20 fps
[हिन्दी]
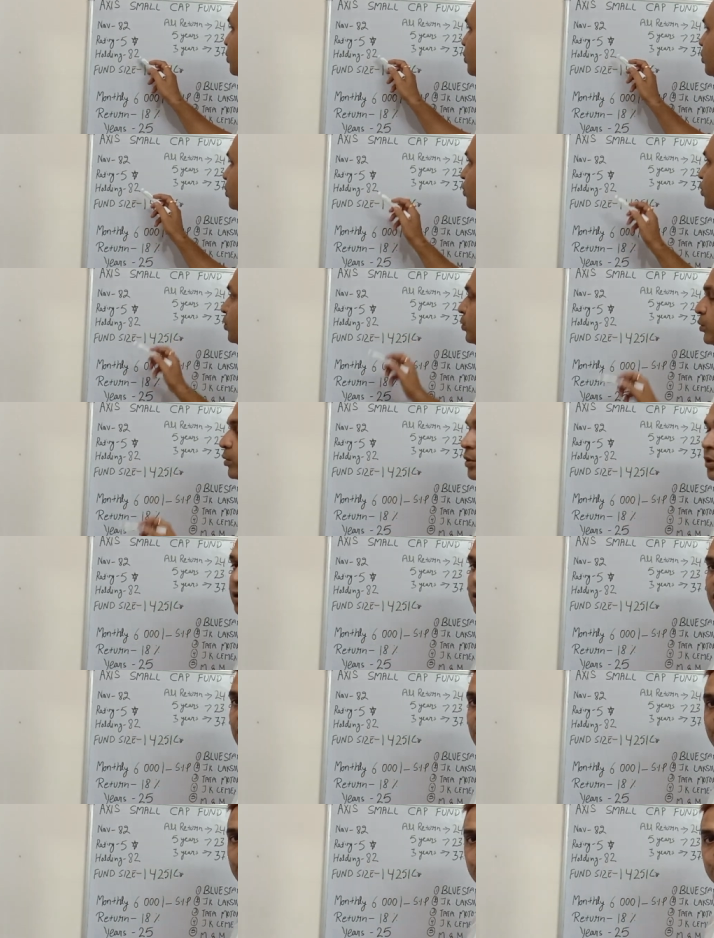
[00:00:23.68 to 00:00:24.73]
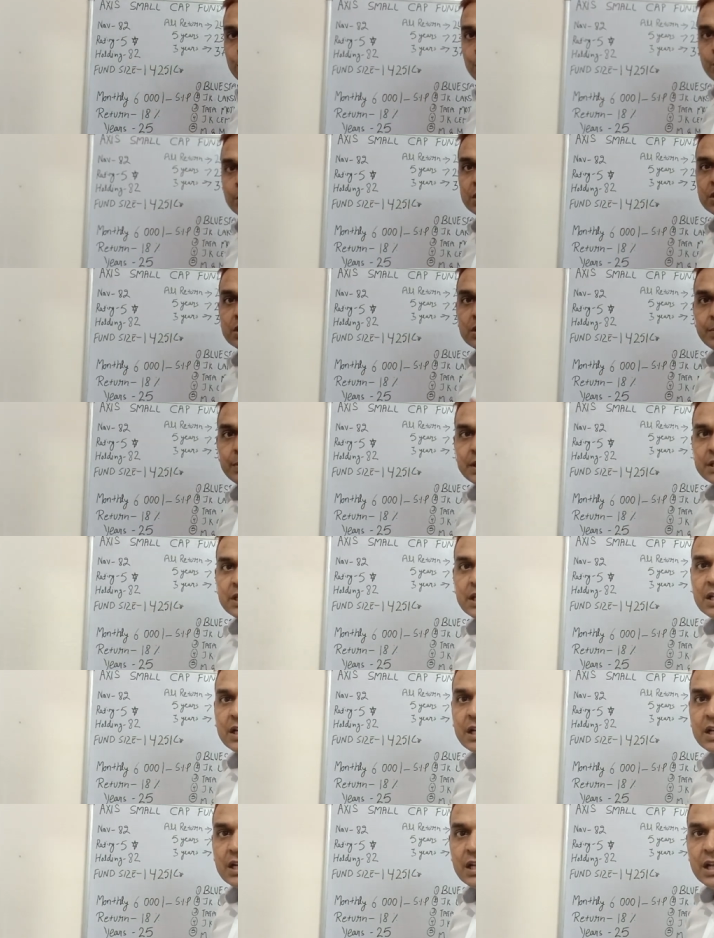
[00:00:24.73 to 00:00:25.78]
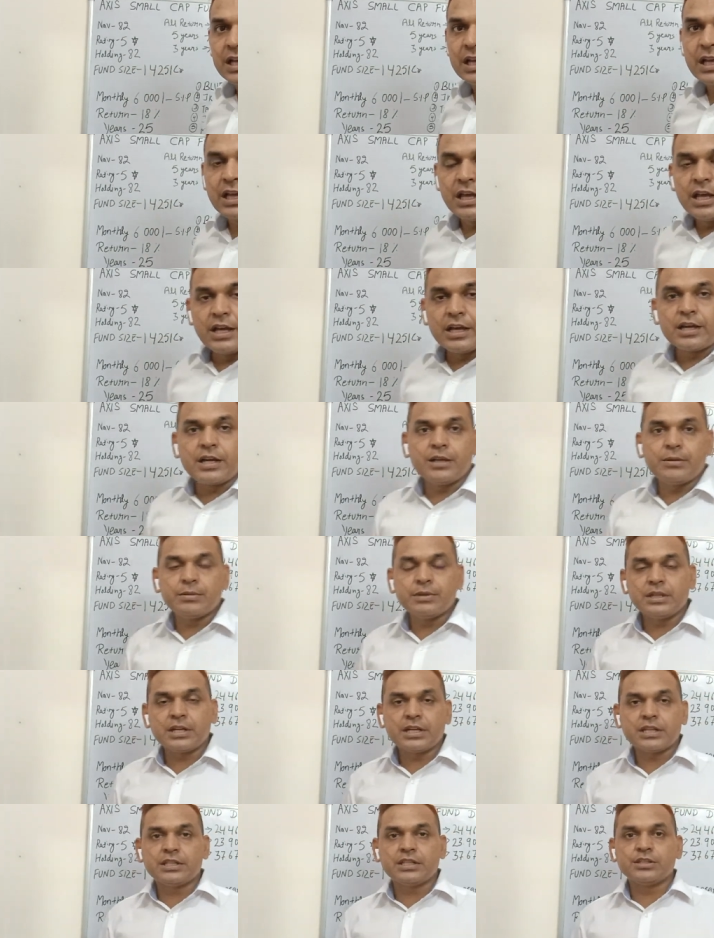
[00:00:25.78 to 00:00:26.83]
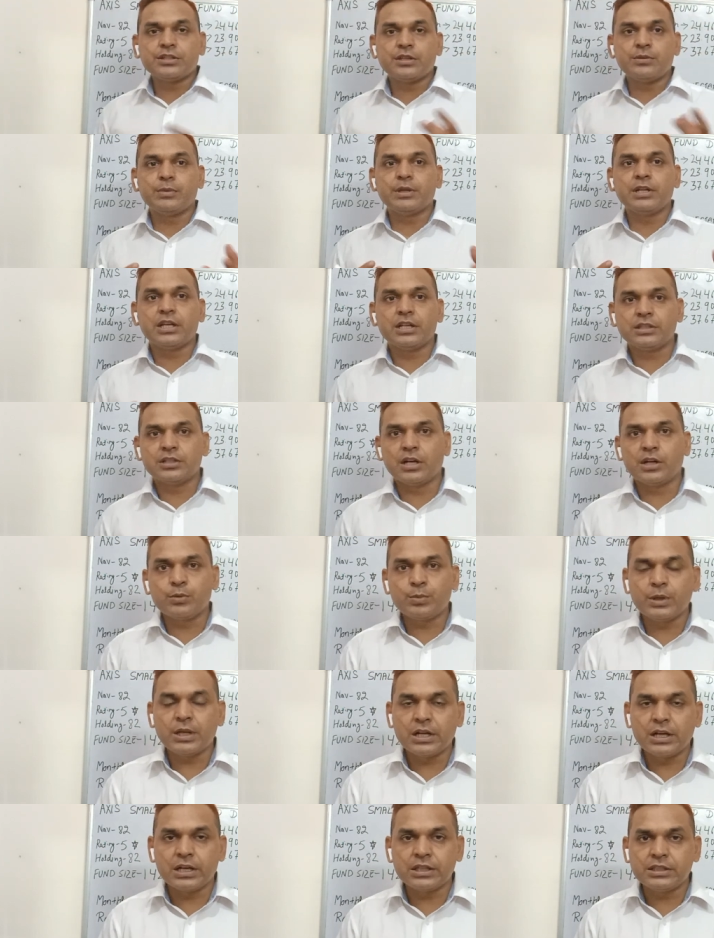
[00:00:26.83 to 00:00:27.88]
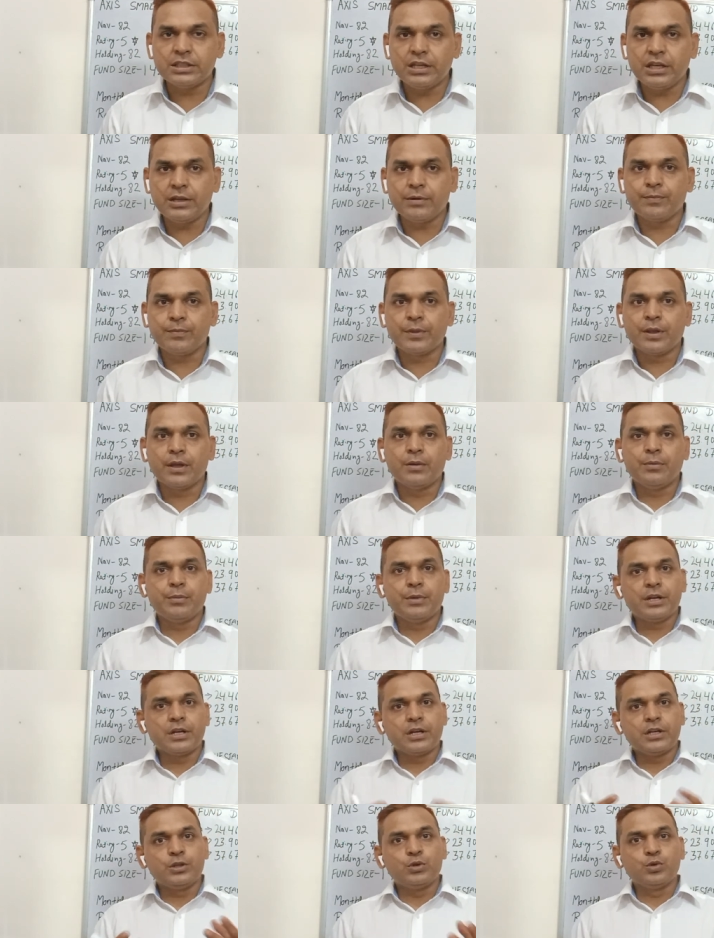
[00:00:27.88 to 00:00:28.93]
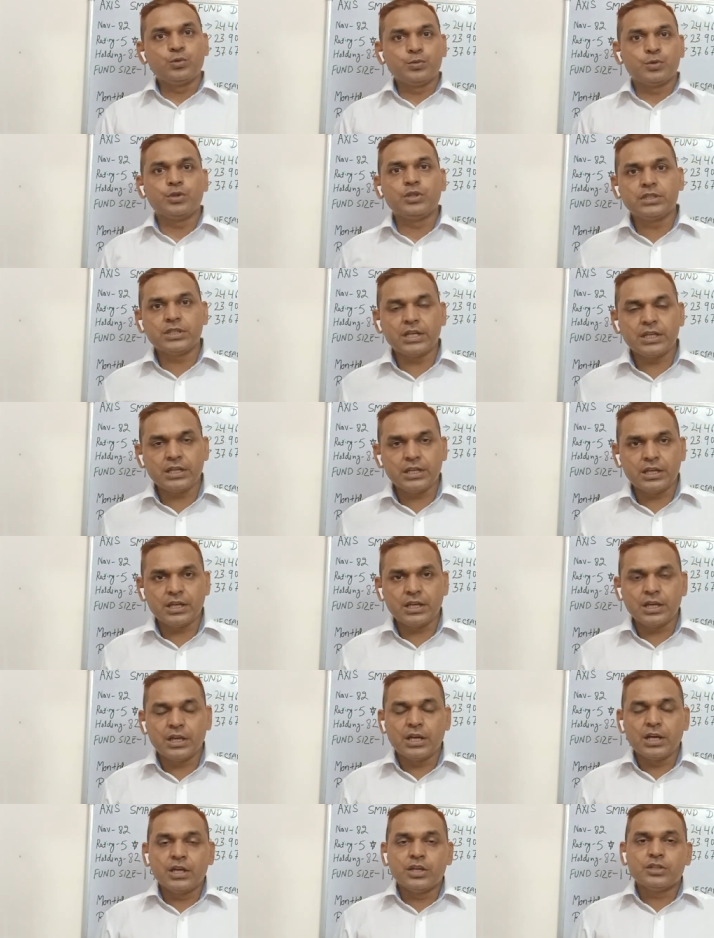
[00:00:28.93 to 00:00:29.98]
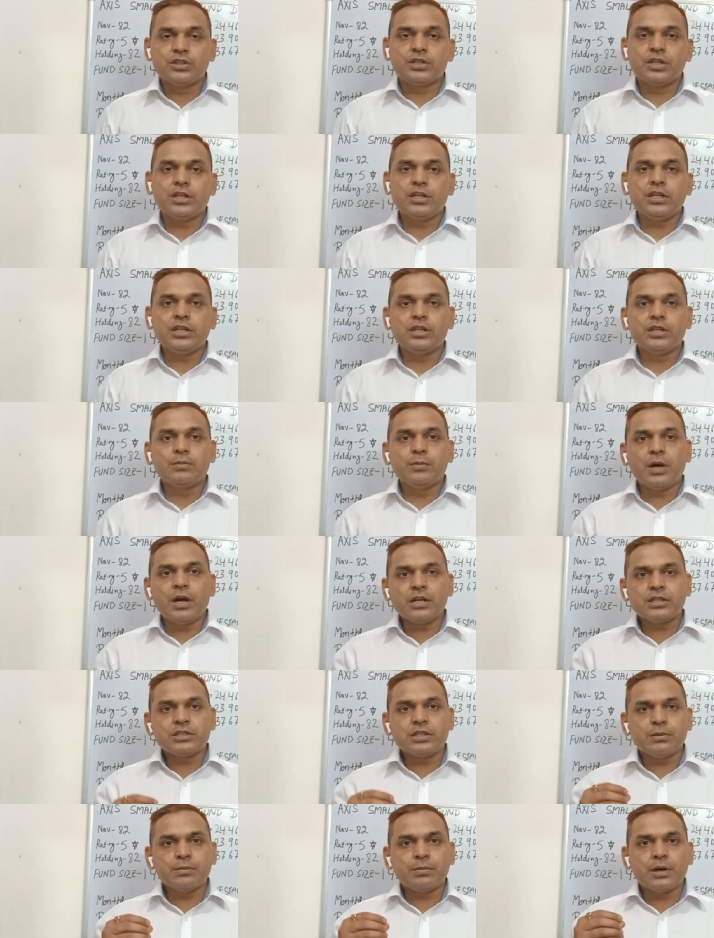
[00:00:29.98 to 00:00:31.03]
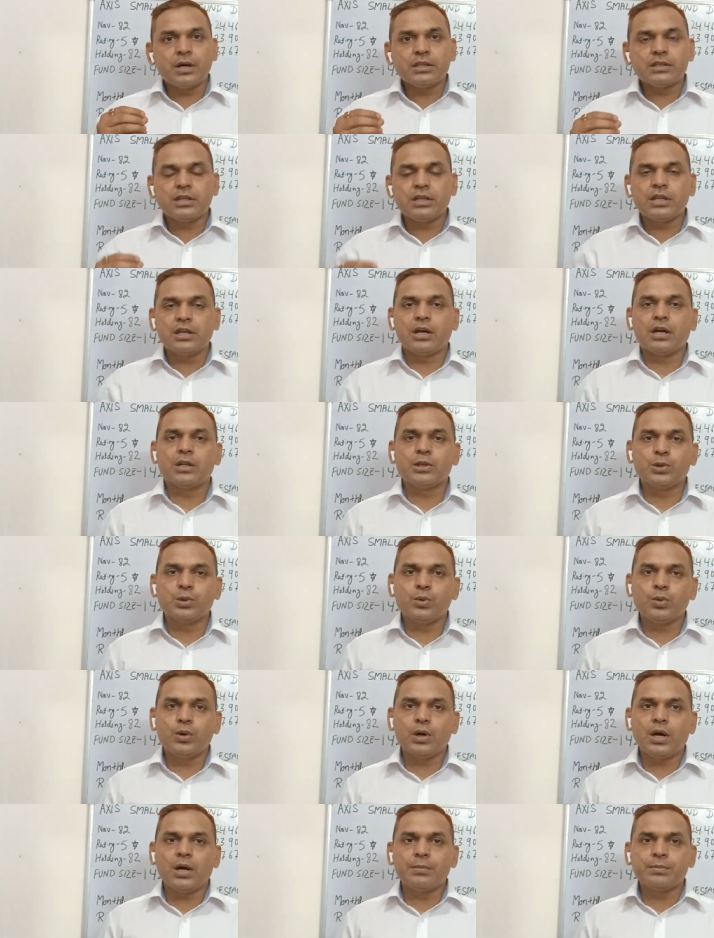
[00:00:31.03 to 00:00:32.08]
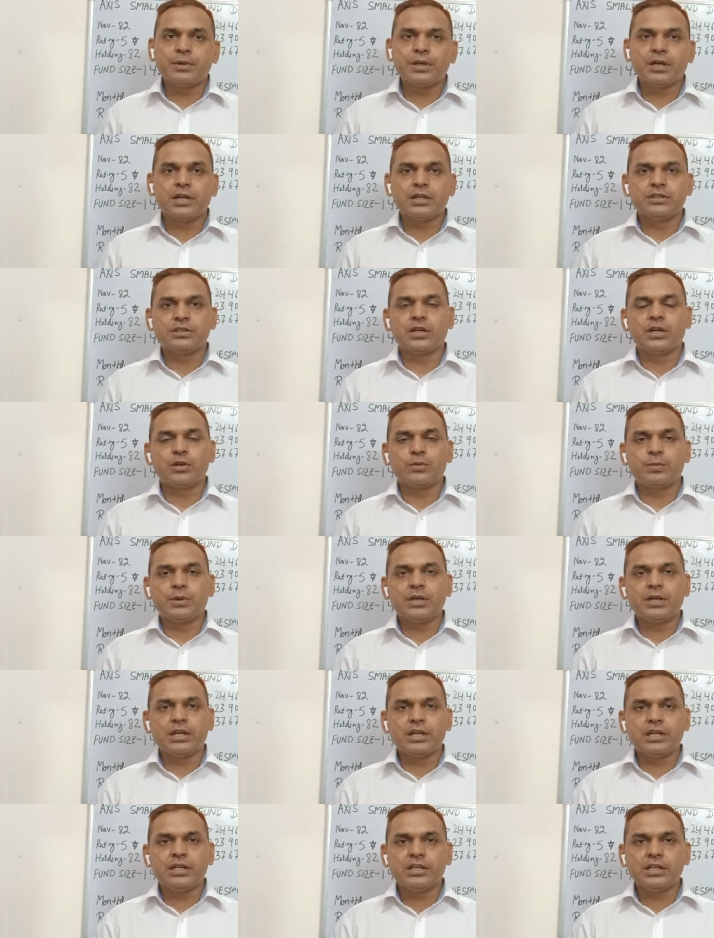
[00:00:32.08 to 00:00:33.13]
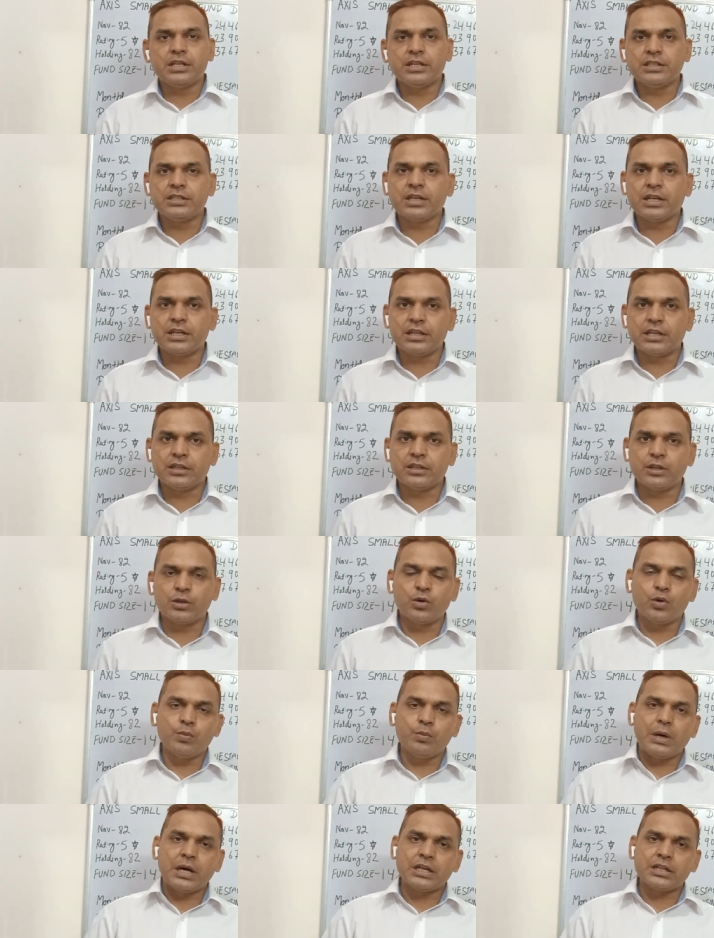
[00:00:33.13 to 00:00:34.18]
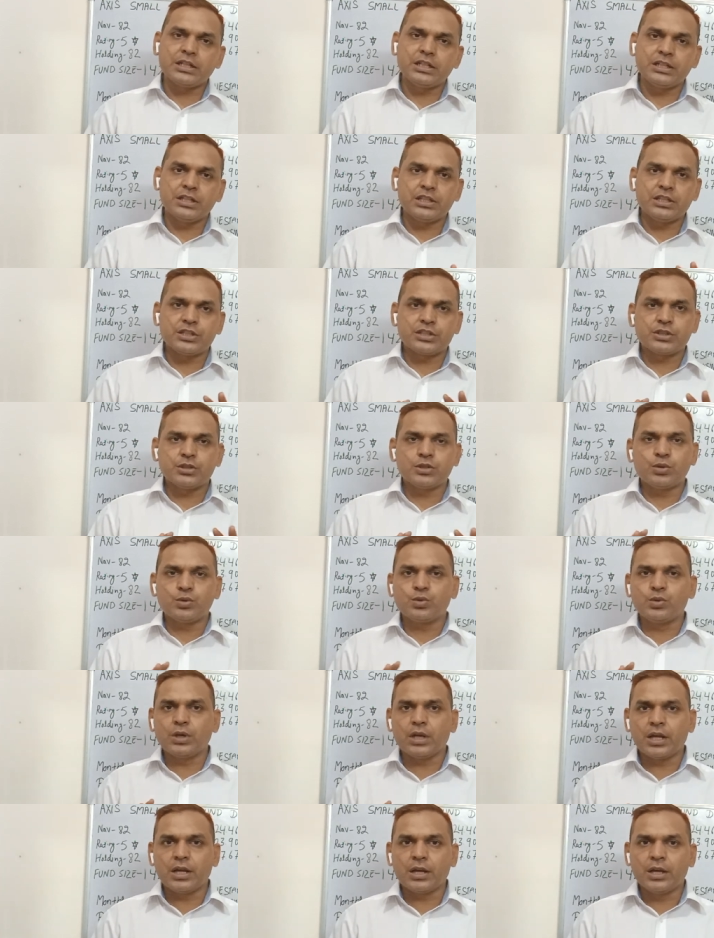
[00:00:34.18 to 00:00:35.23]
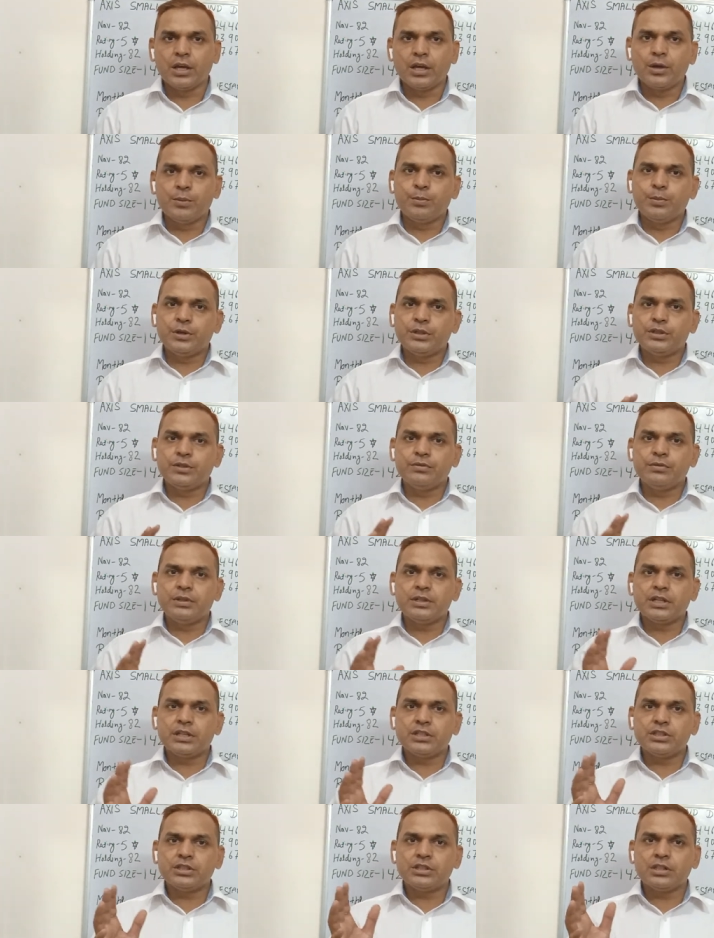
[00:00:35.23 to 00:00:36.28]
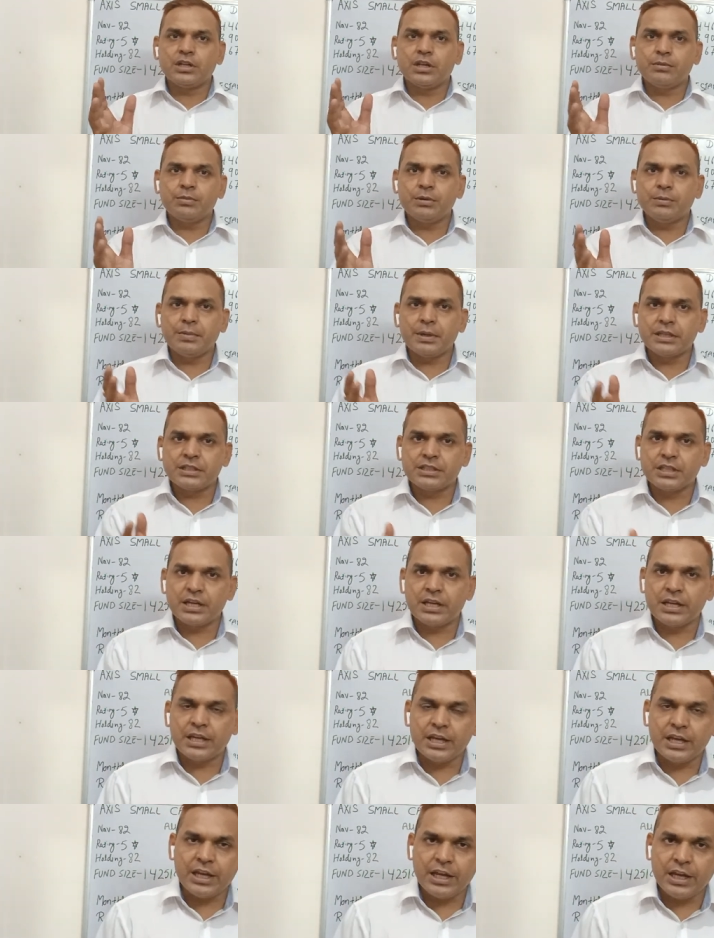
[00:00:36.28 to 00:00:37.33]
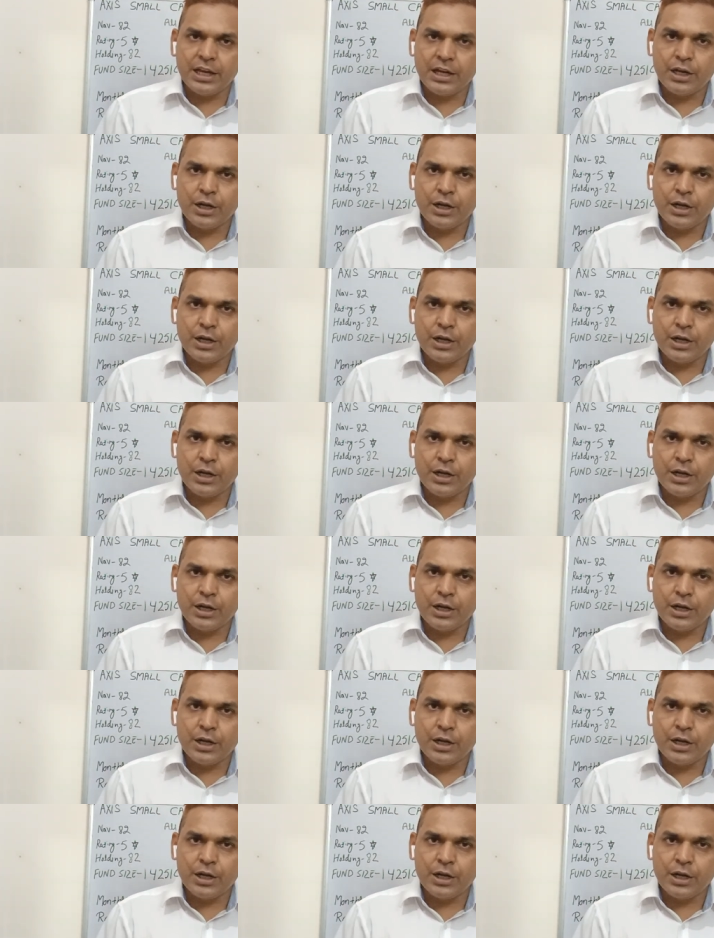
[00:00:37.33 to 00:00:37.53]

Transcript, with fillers: टू कंपनियों में इसने पैसा लगा रखा है कई बंदे कहते हैं सर मैंने हज़ार रुपये लगा दिए मेरे कहीं डूब तो नहीं जाएंगे सर ये दिमाग से बात निकाल दो आपके हज़ार रुपये कहीं नहीं जाएंगे देखो मार्केट रिस्क ज़रूर है पृथ्वी का जितना भी पैसा है